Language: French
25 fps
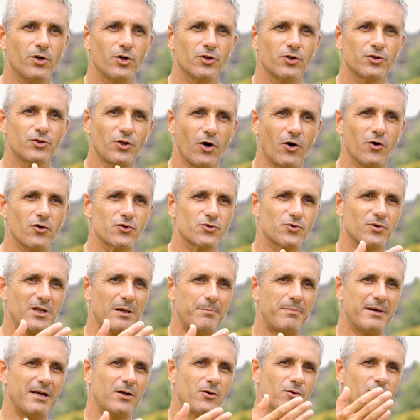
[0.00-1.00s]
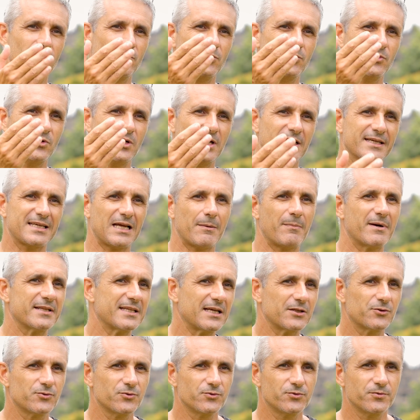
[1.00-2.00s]
dans ce qu'on appelle le
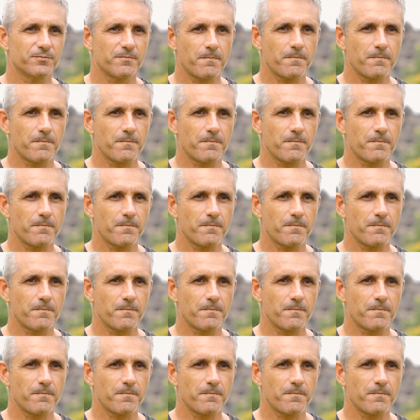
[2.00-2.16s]
Kamadhatu.